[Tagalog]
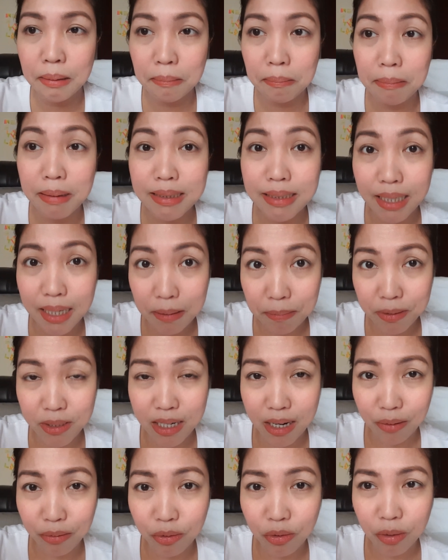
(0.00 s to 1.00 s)
masarap
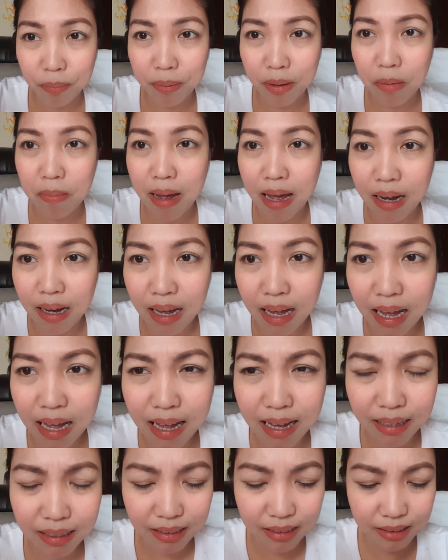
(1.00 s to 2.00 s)
siya. Oo, pero
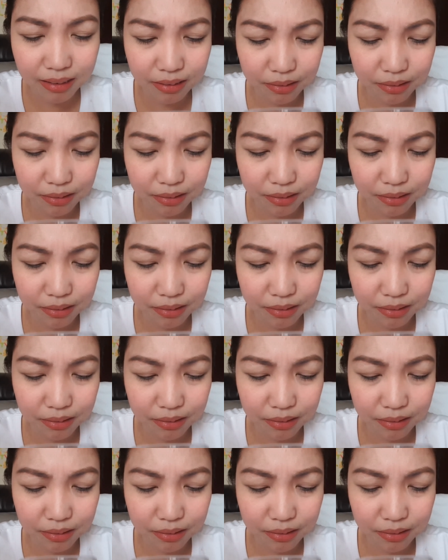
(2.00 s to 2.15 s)
maanghang.